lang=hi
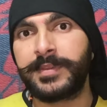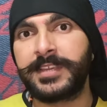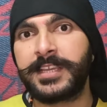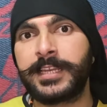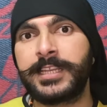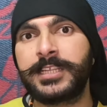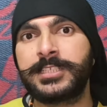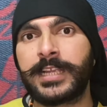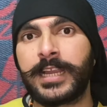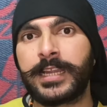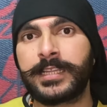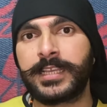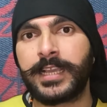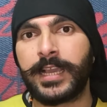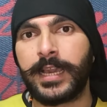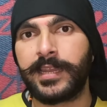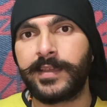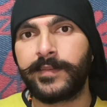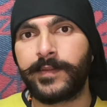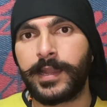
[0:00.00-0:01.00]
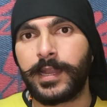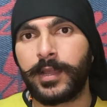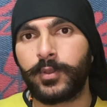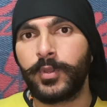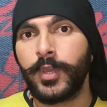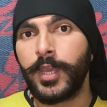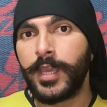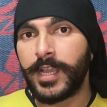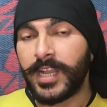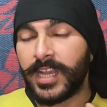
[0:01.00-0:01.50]
वीकली चार्ट दिखाने वाला हूँ
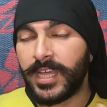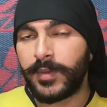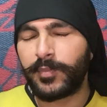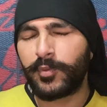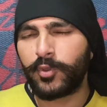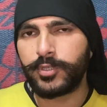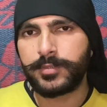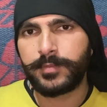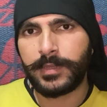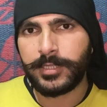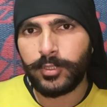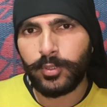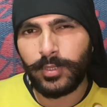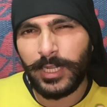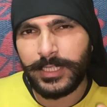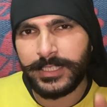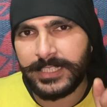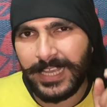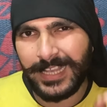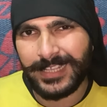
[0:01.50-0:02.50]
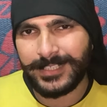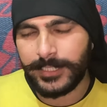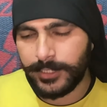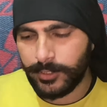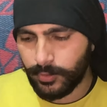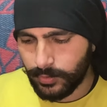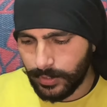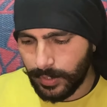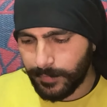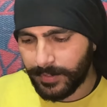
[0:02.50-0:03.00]
कन्फ्यूज मत हो ना ध्यान से
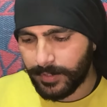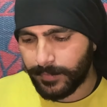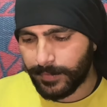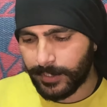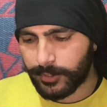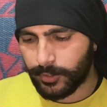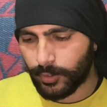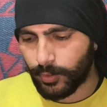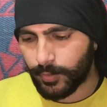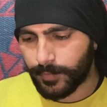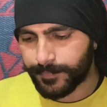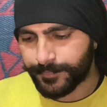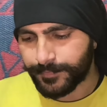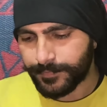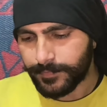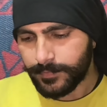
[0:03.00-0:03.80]
सुनना मेरी बात को